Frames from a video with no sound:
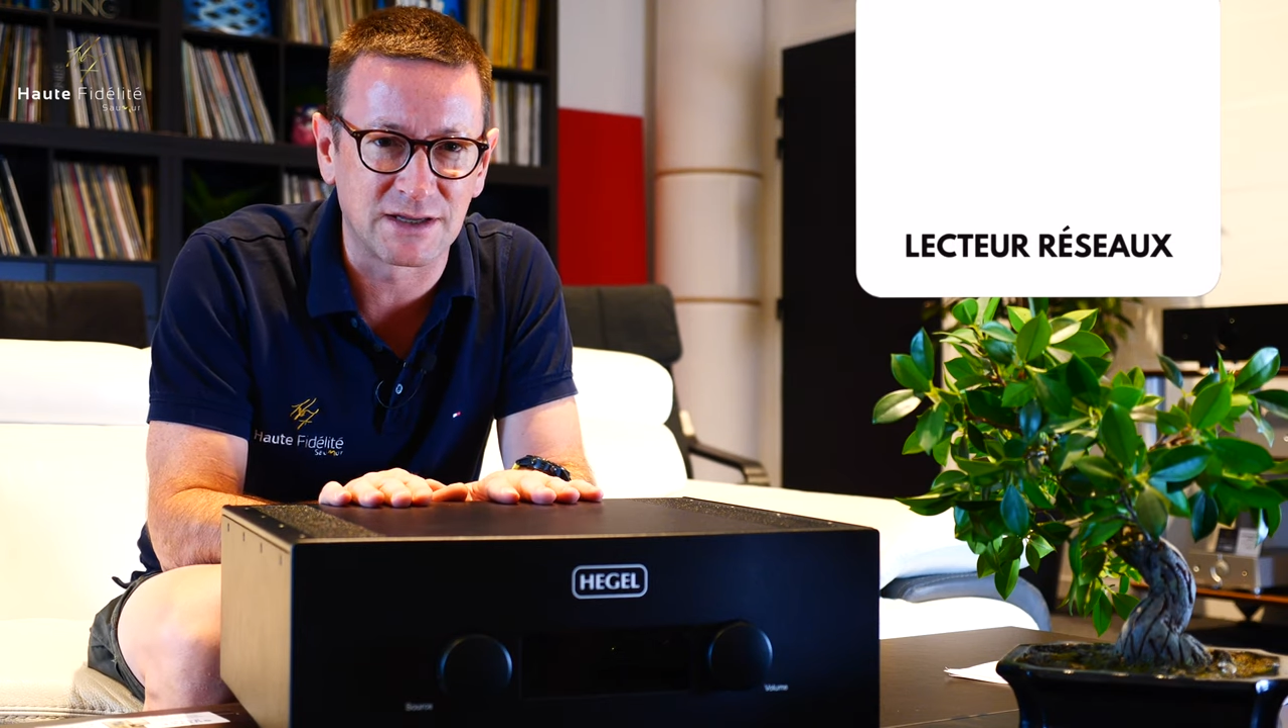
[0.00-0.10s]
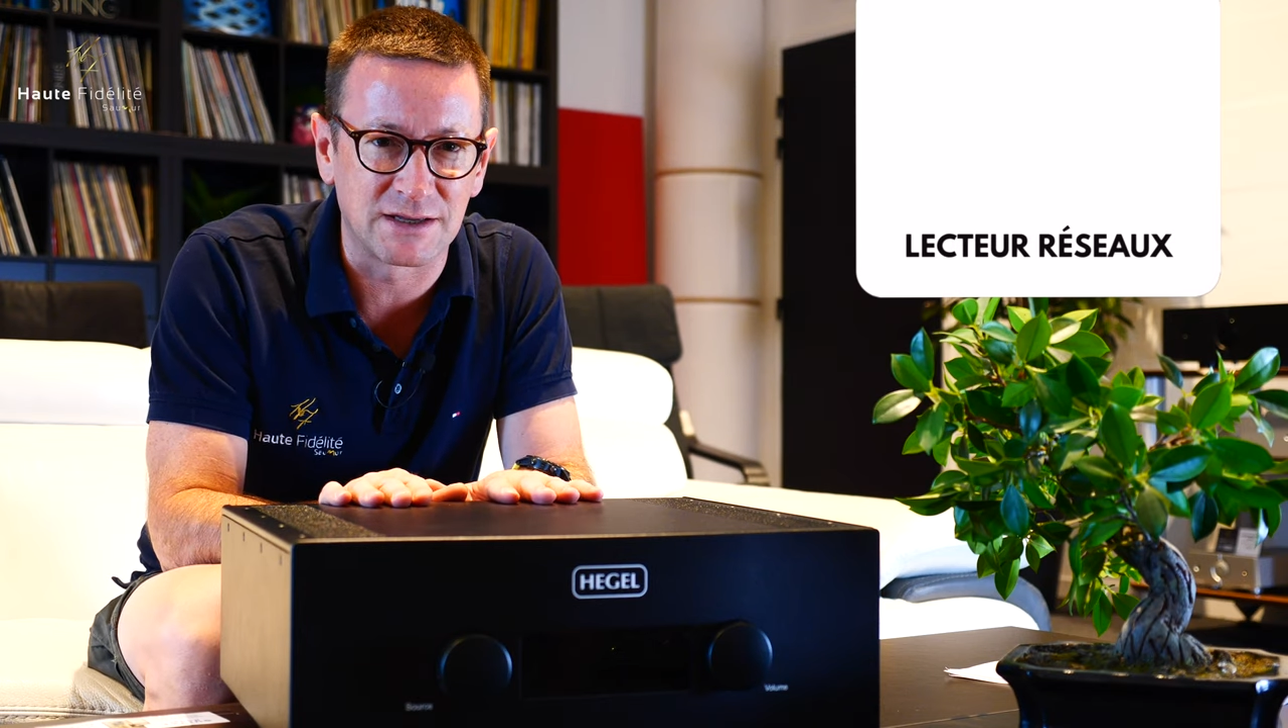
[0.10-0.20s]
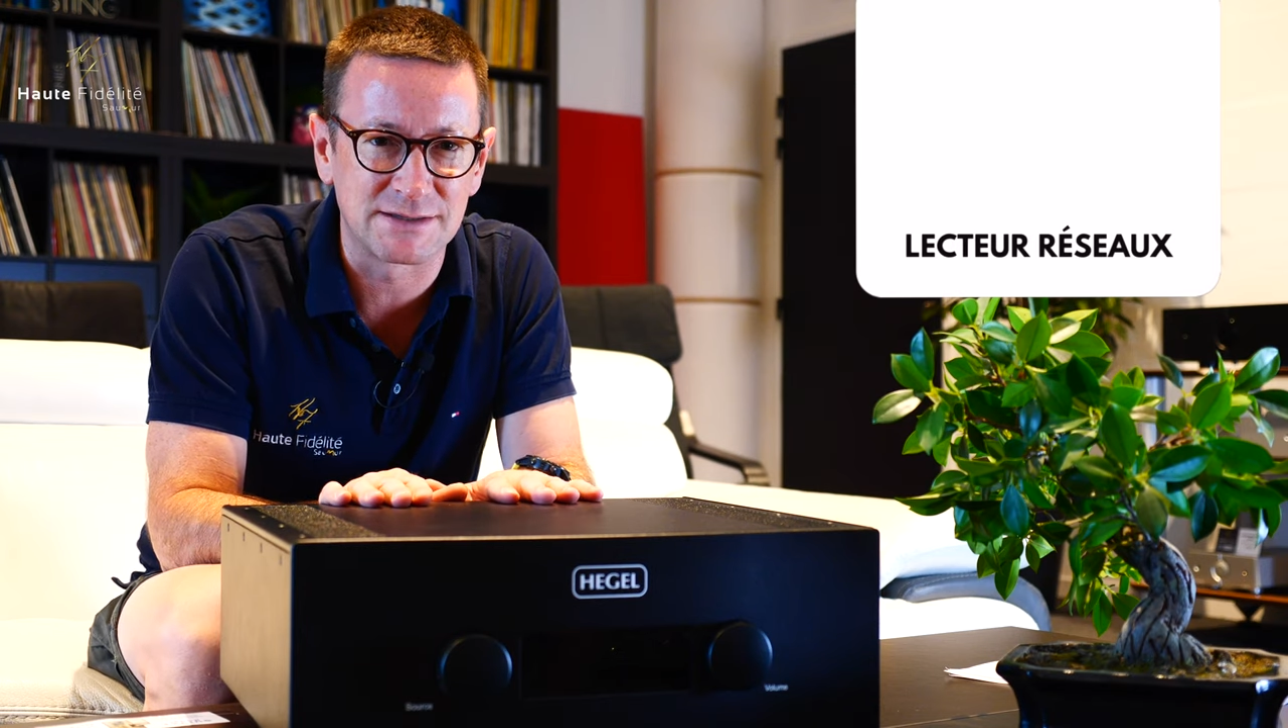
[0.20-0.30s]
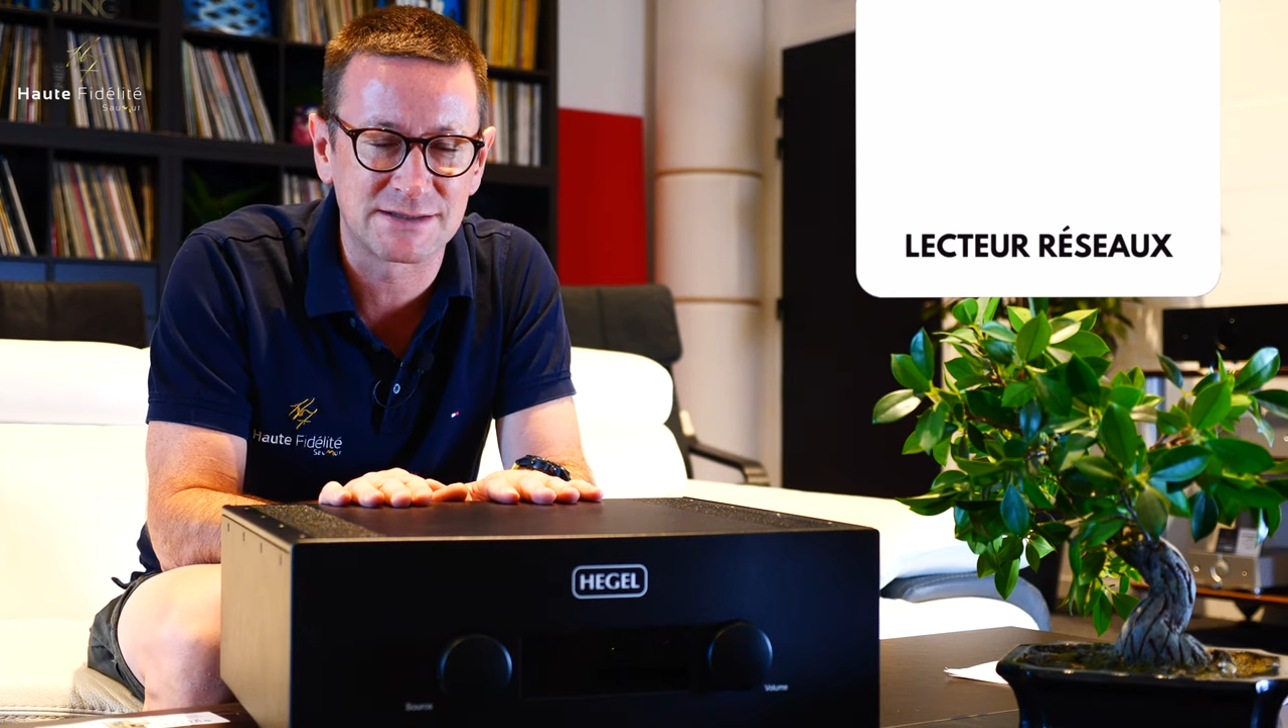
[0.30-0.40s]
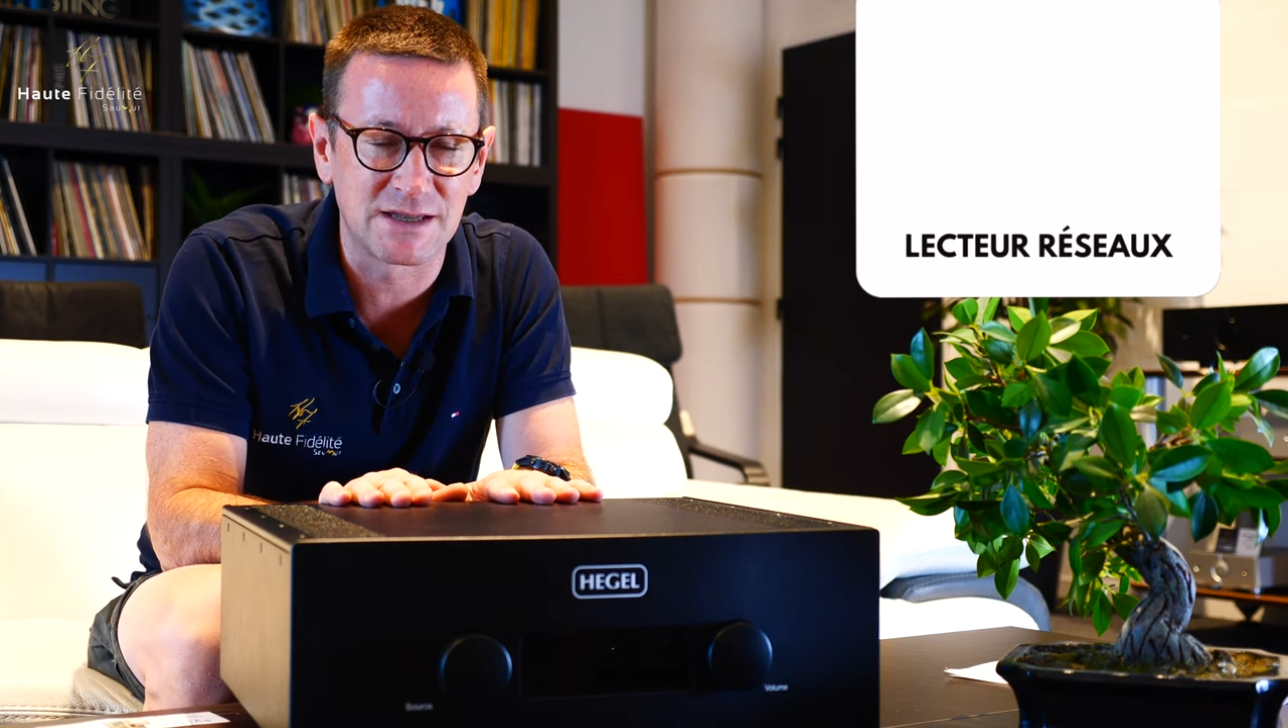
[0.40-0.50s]
en
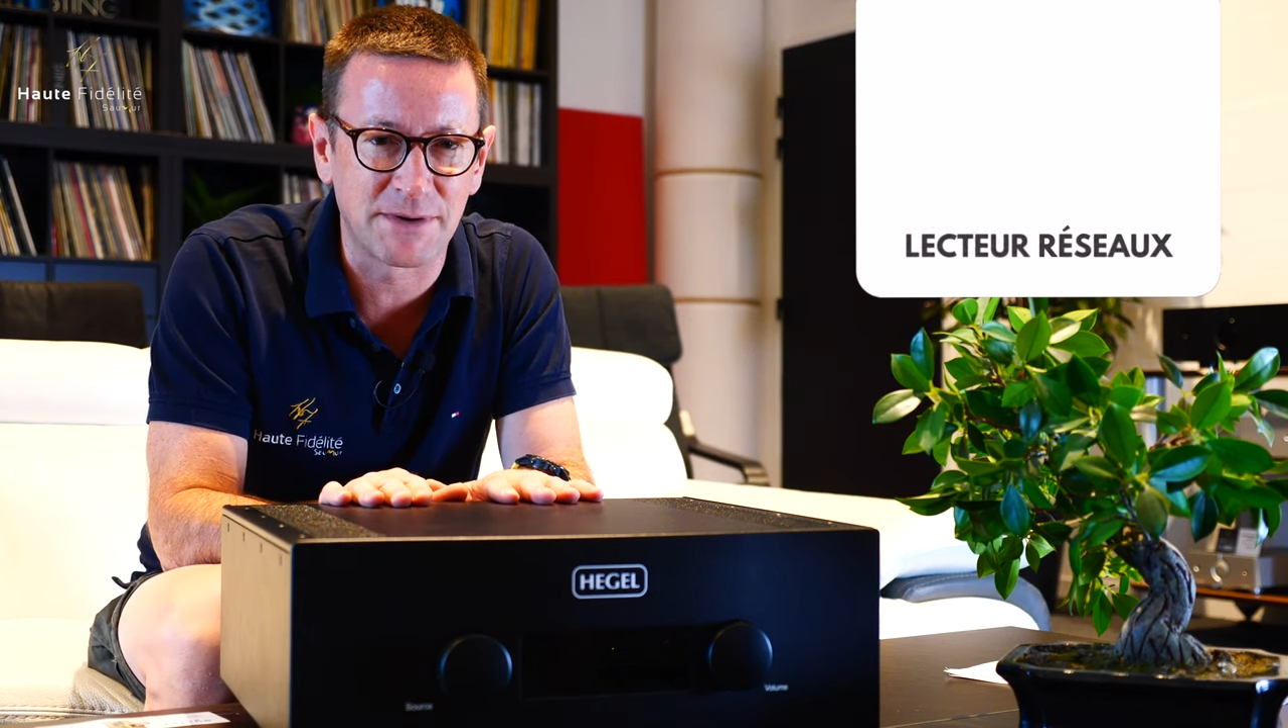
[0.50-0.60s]
détail.